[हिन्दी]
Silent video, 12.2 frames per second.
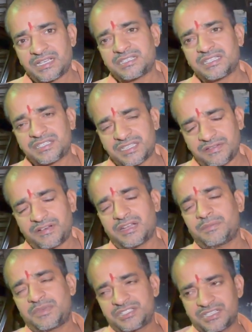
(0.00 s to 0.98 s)
एक सस्ते
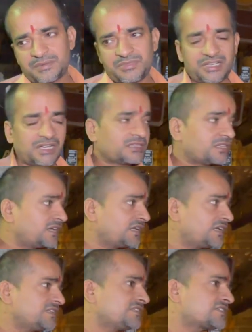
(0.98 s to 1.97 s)
वाला वर्जन भी आता
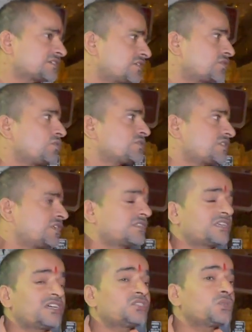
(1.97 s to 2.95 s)
है जिसका कॉस्ट
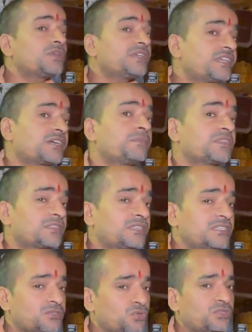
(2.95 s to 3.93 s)
आता है जो एक
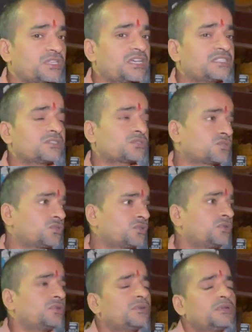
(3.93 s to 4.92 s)
बत्तीस होता है
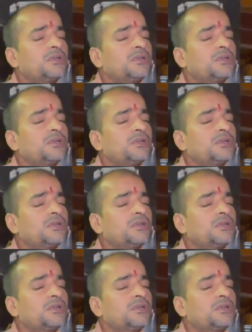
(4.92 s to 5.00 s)
जिसको